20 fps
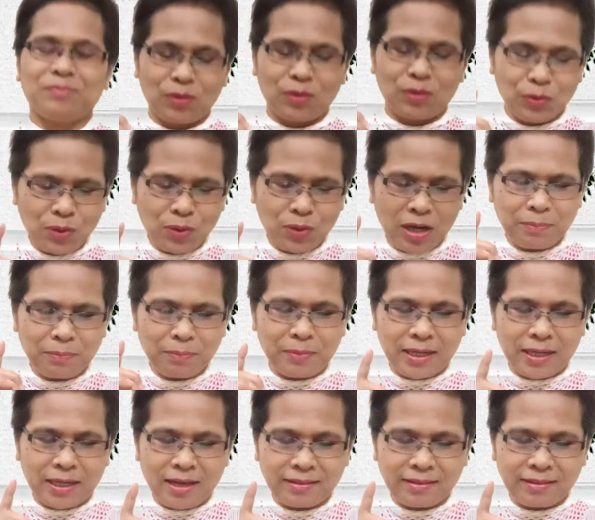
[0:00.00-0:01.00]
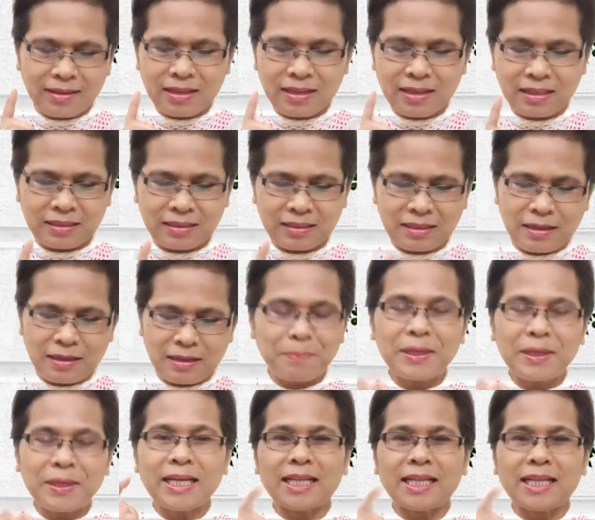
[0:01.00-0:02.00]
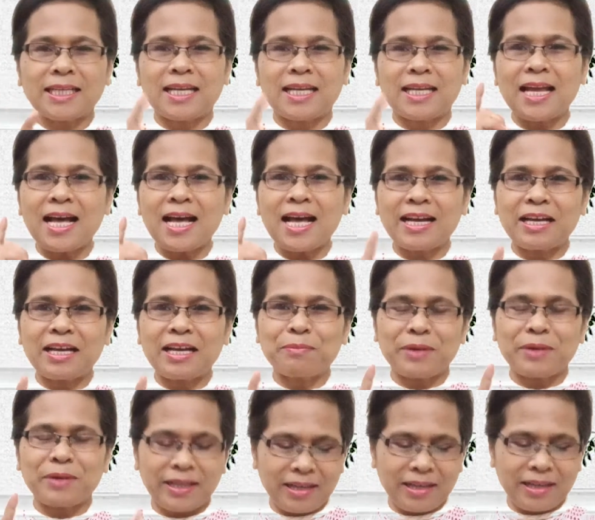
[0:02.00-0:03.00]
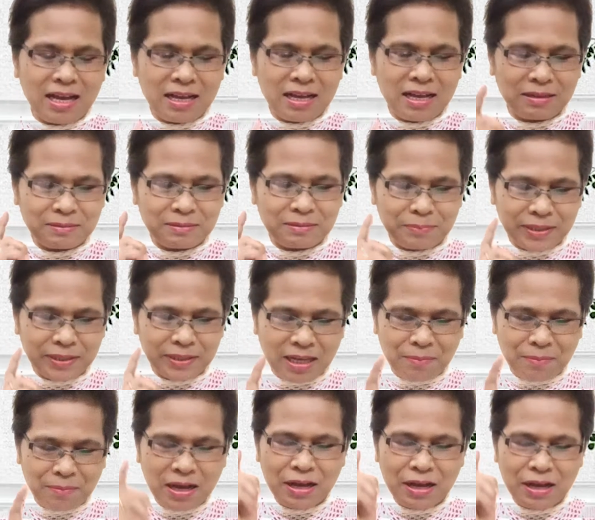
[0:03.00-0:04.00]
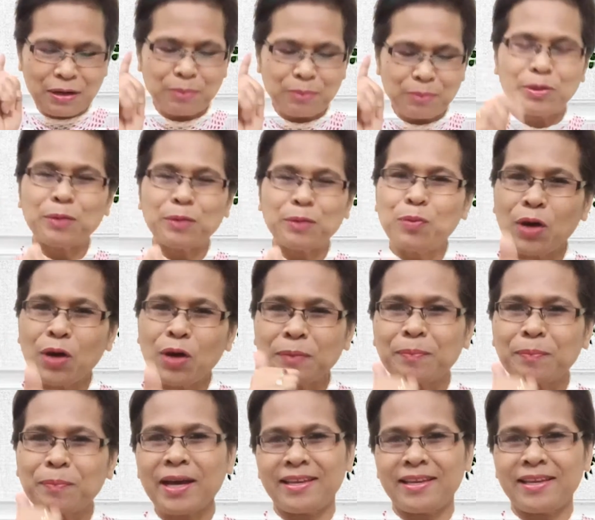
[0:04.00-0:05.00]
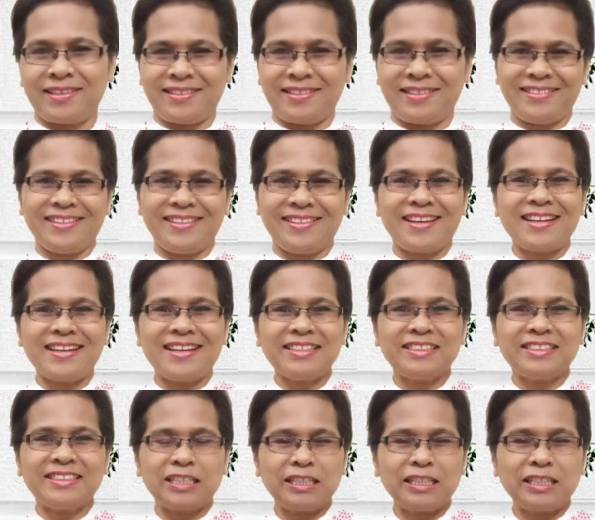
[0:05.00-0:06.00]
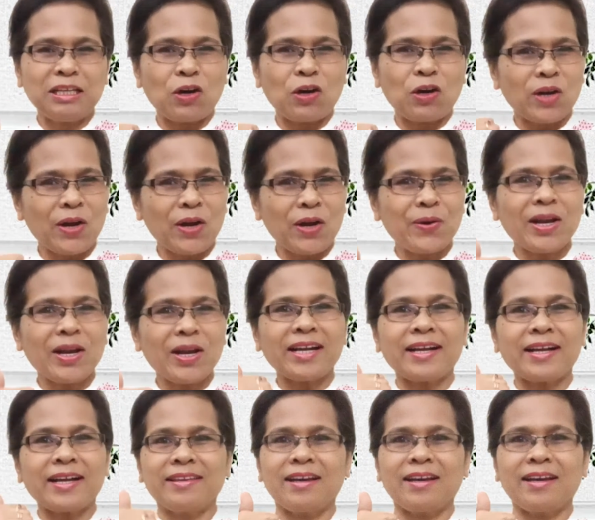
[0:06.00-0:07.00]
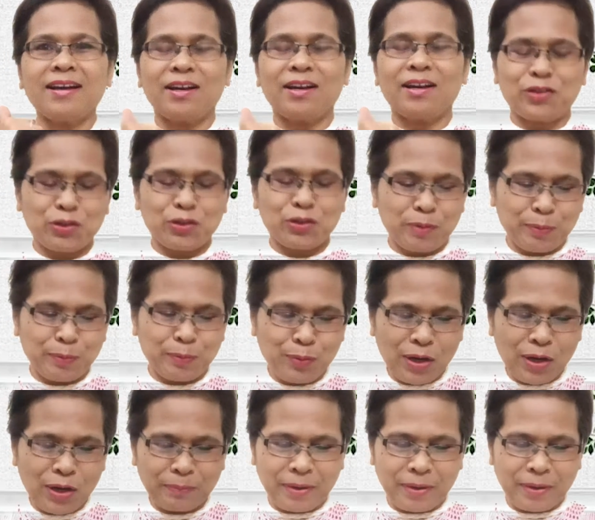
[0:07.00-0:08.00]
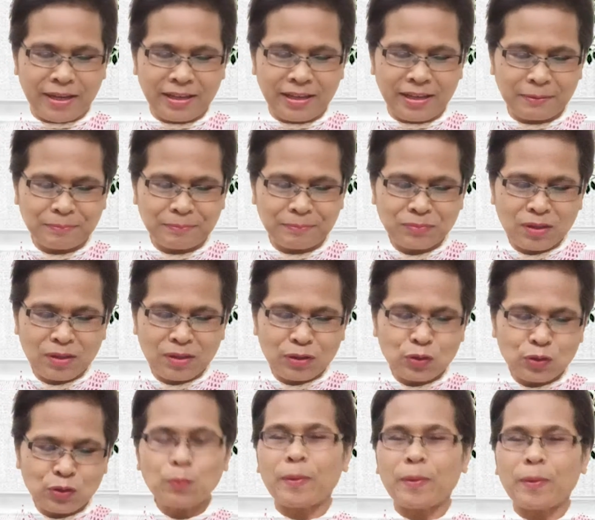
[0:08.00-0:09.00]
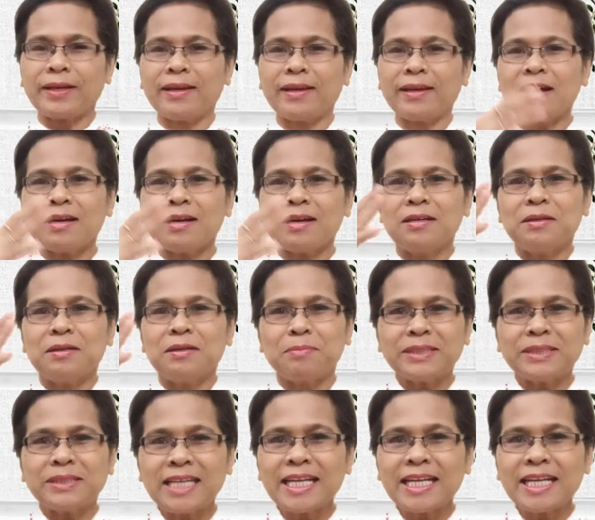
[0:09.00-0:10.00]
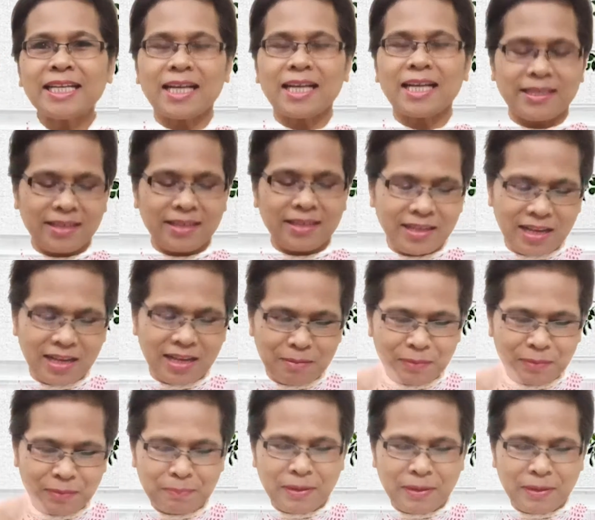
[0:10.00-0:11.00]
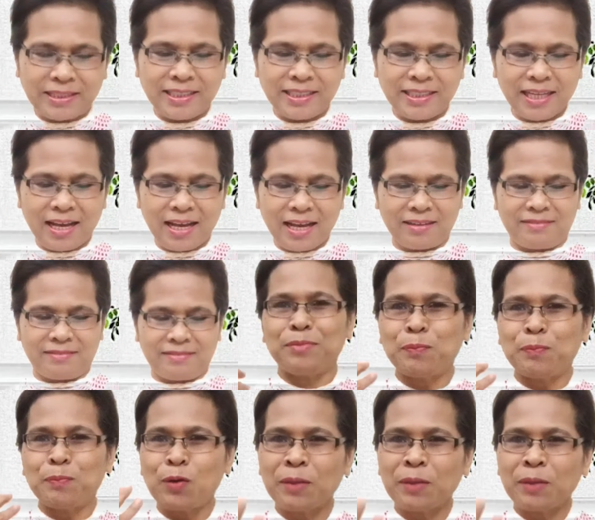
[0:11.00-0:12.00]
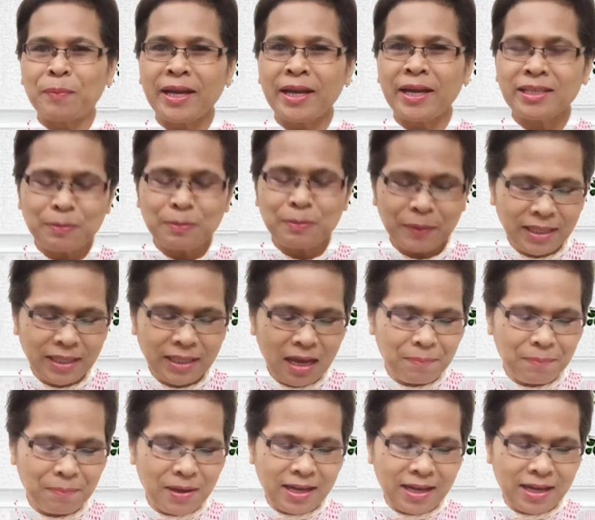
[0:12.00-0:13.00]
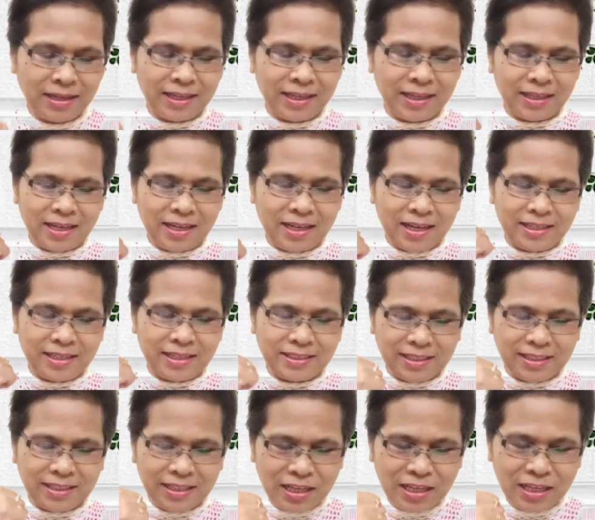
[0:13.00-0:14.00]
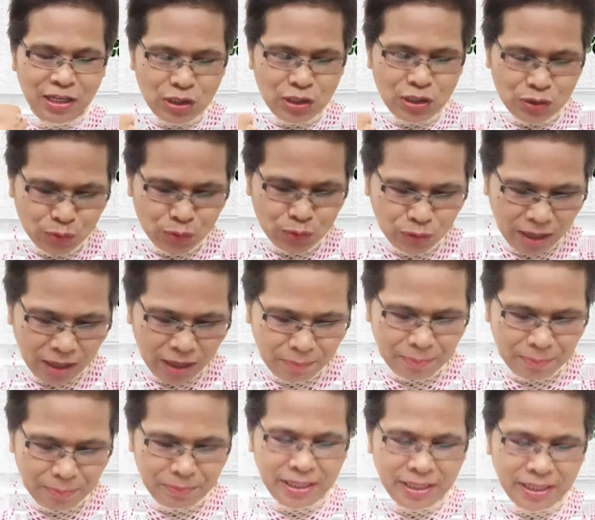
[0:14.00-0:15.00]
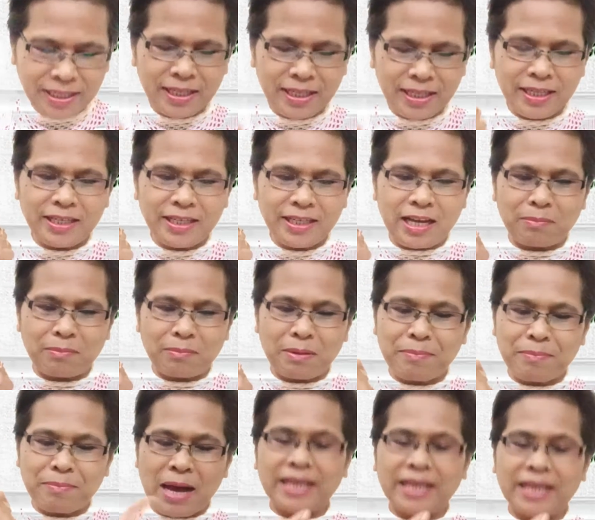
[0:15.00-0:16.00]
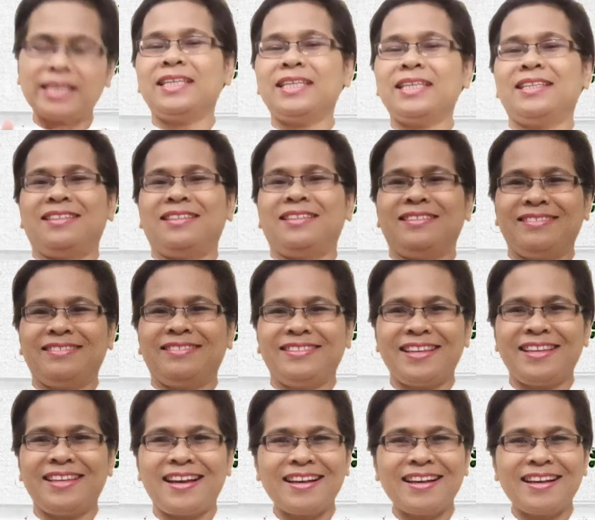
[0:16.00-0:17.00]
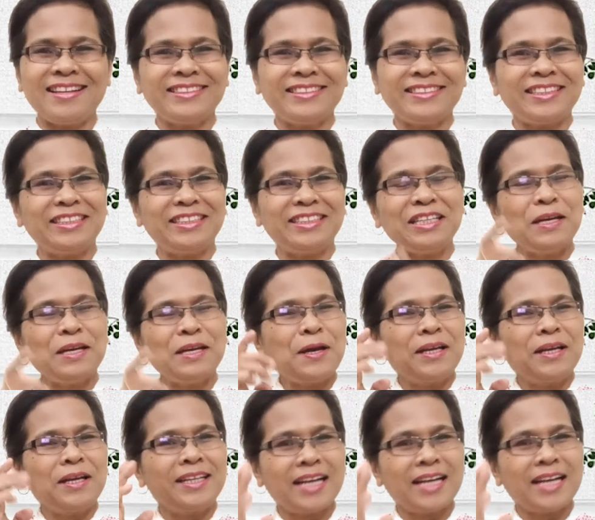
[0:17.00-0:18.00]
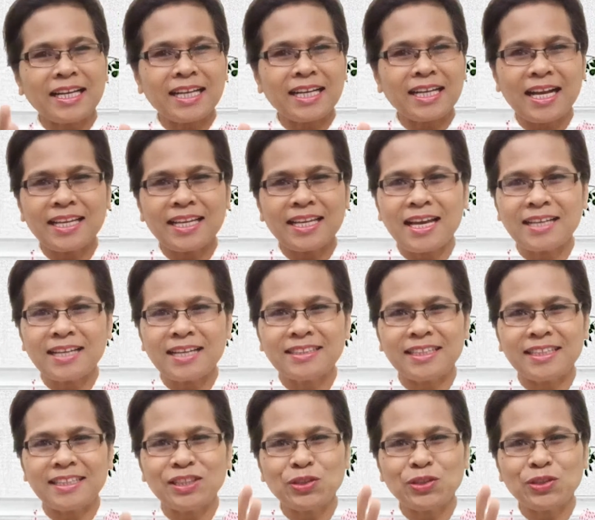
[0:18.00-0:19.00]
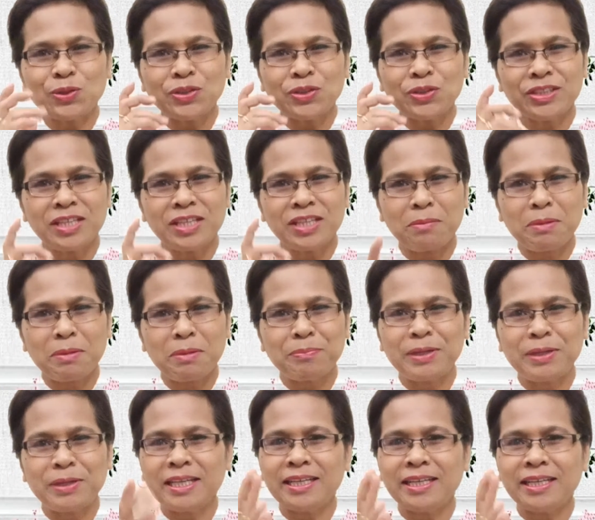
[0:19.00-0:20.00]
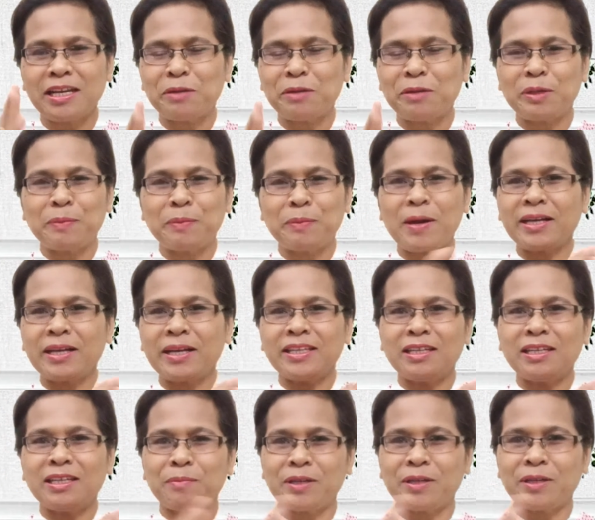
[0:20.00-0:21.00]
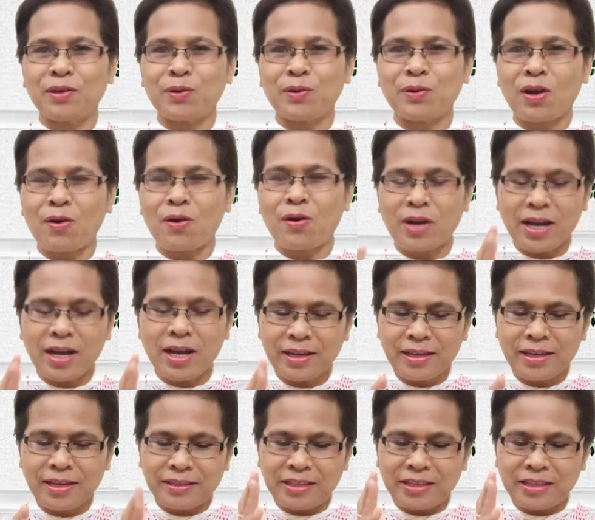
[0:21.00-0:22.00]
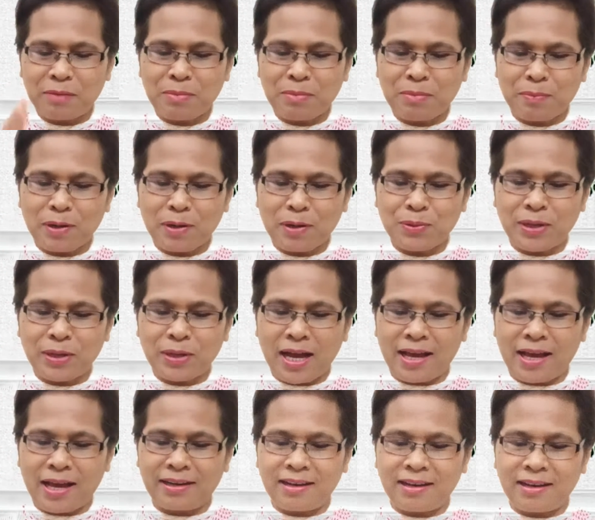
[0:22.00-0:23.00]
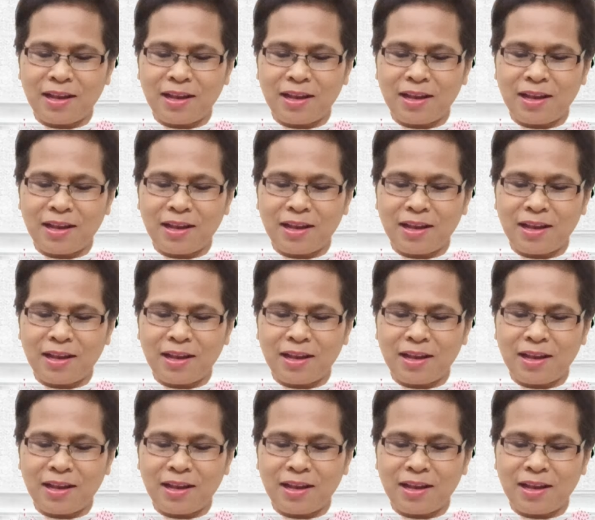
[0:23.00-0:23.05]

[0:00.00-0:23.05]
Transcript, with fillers: Tuhan berkata, "Peringatkanlah agar mereka pertama berbuat baik." Ya, jadi orang-orang kaya harus berbuat baik supaya menjadi kaya dalam kebajikan. Berbuat baik seperti apa? Dikatakan di sini suka memberi dan membagi. Ya, jadi dengan kekayaannya itu dia memberi dan berbagi kepada orang-orang yang memerlukan.